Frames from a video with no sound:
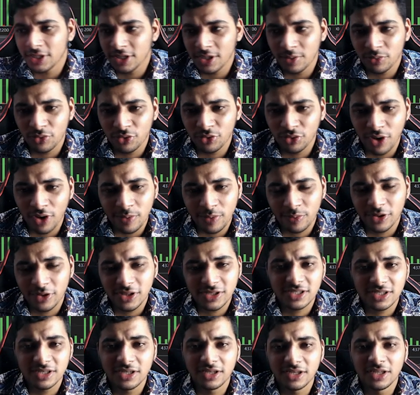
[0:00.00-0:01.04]
कि आपको
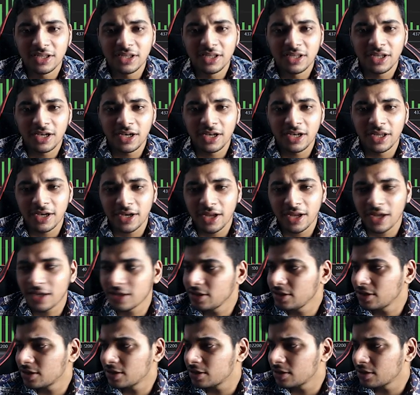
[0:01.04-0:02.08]
पल्स लेना
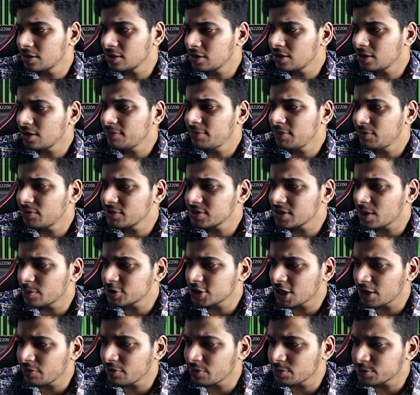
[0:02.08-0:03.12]
ही है ये भी वैसे
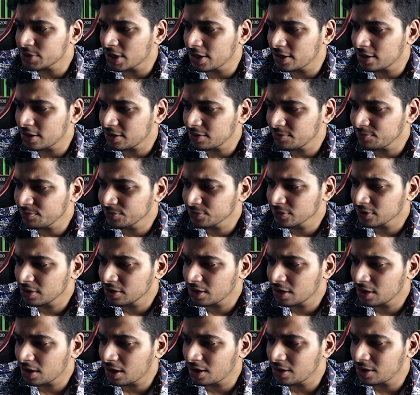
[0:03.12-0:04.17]
अच्छा वेबसाइट है
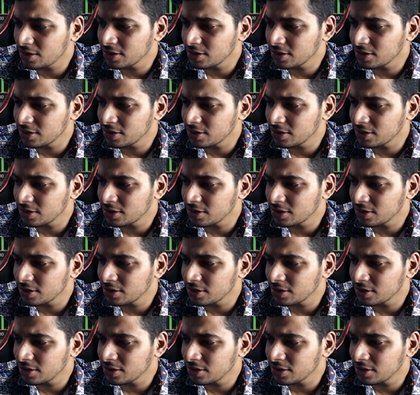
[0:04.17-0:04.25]
एंड